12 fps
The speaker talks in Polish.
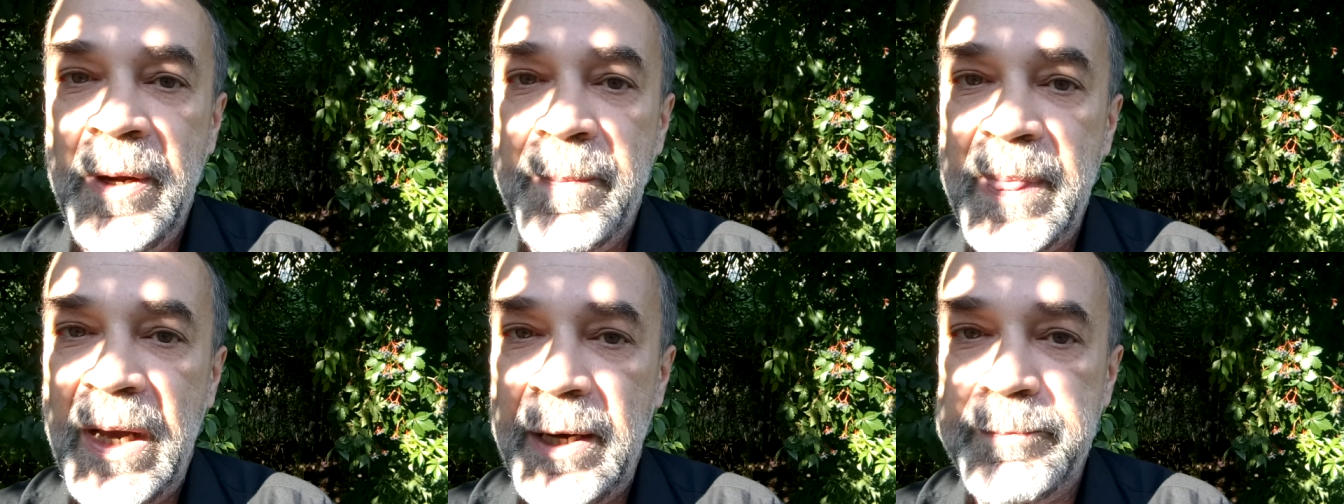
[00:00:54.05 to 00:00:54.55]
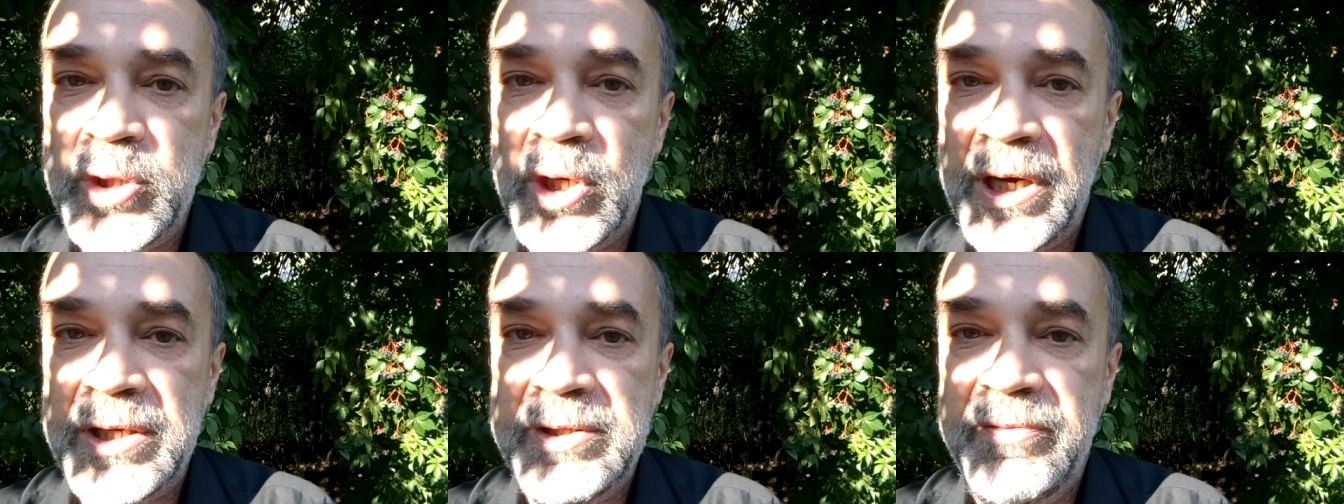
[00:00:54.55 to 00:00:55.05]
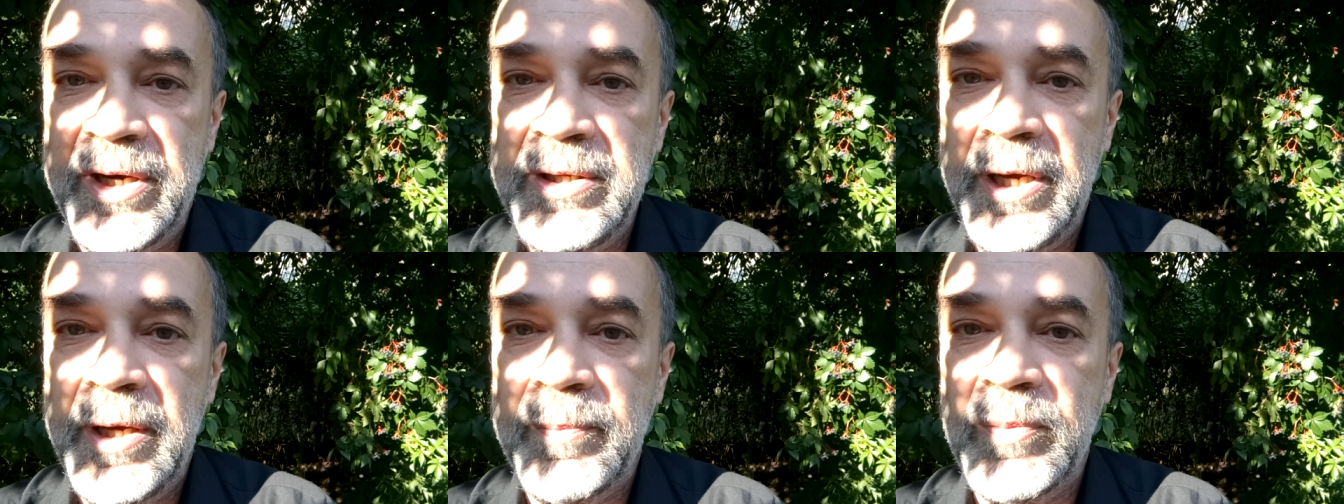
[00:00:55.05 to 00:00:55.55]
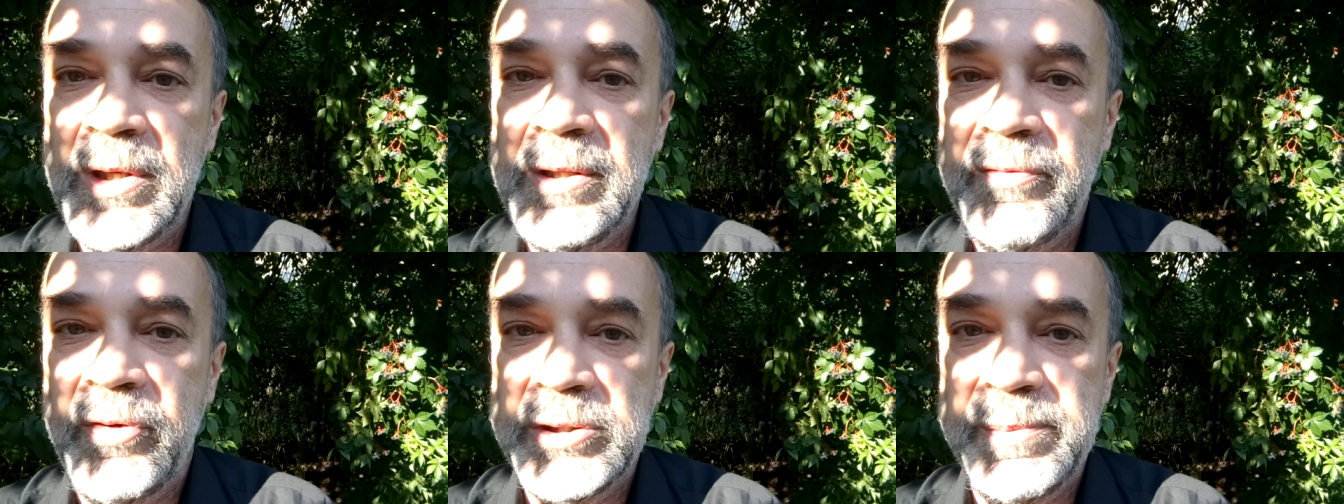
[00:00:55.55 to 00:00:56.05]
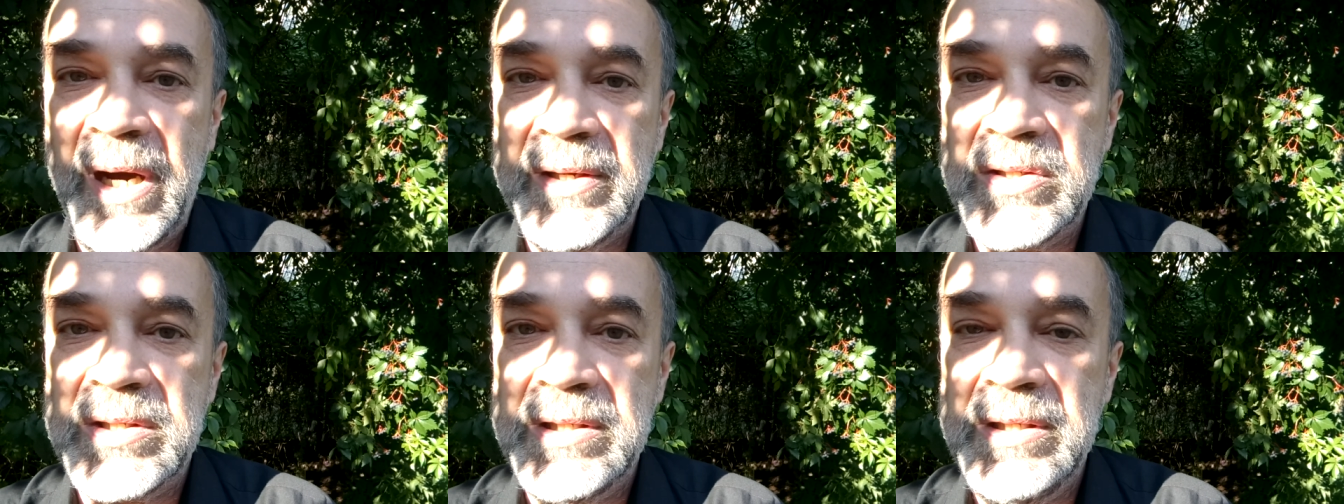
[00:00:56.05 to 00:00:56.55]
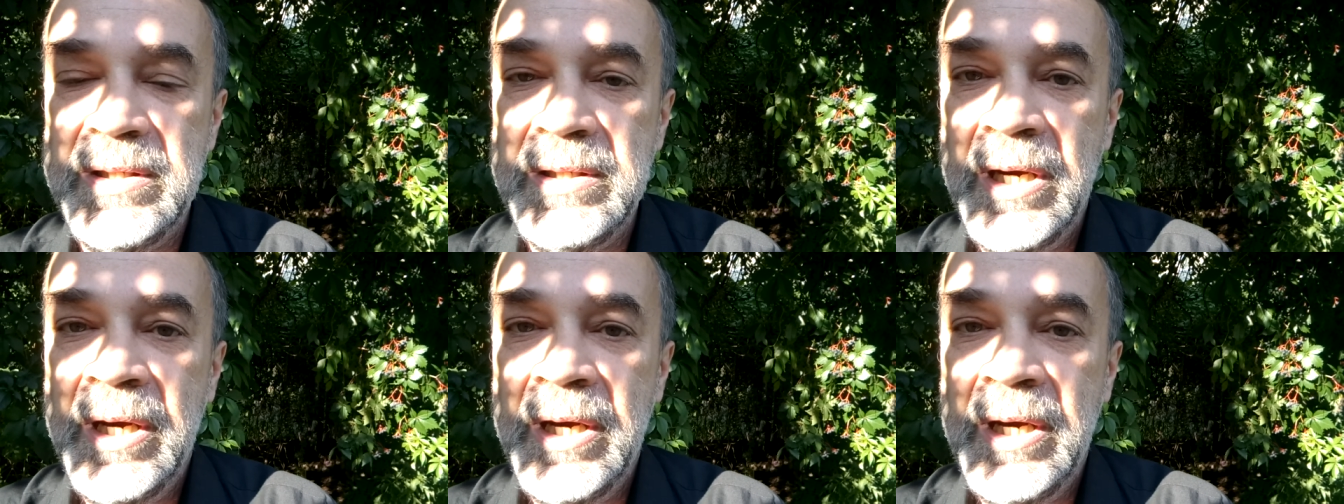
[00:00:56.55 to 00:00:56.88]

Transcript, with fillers: na przekazywanie informacji